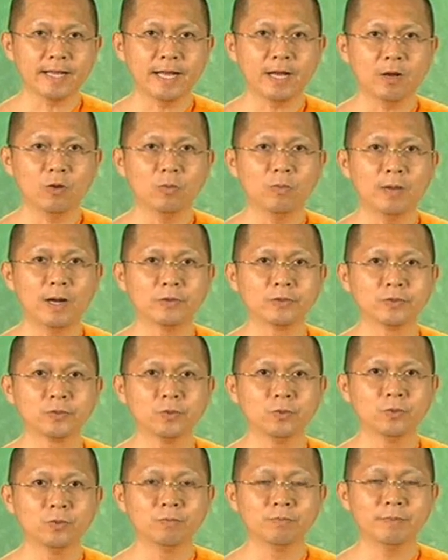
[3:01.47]
เอาเบา
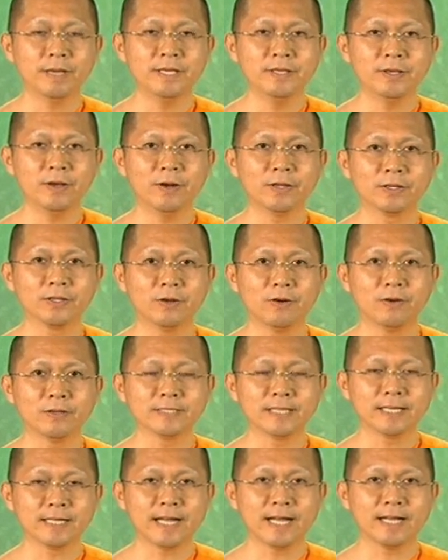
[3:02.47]
สู้ไม่ย่อท้อ
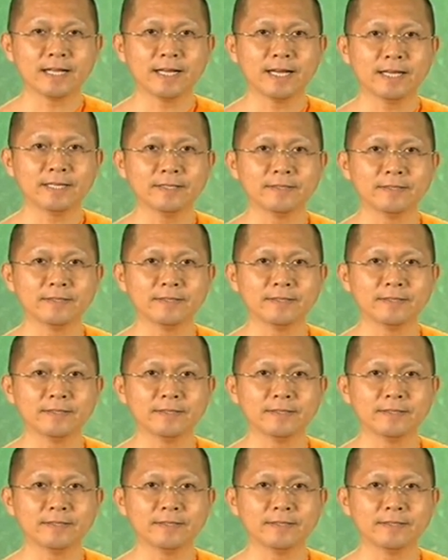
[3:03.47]
สักกลางคัน